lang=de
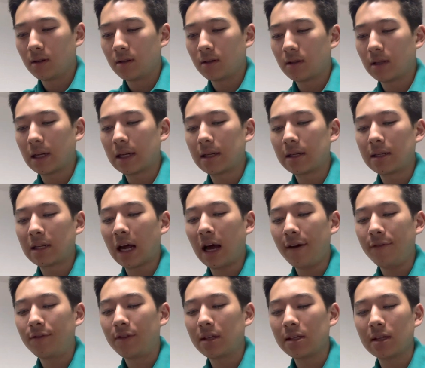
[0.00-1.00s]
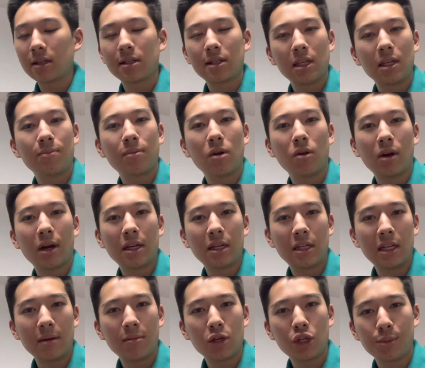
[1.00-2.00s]
dann darf dieser Sigma auch eine
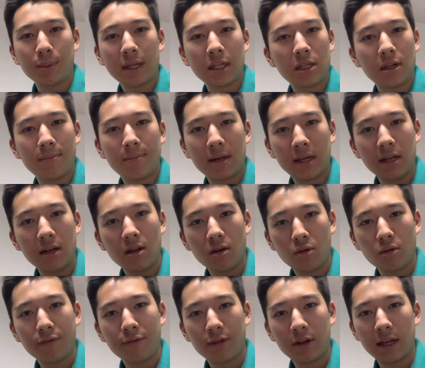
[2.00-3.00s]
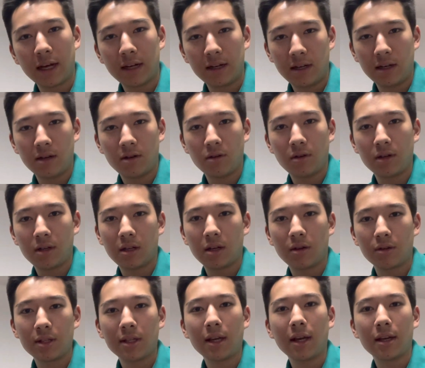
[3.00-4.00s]
dementsprechende Behinderung für die anderen Leuten auch
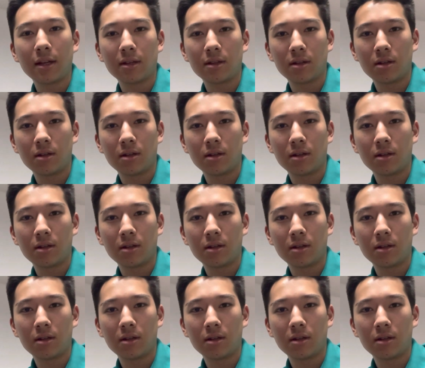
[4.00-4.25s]
sein.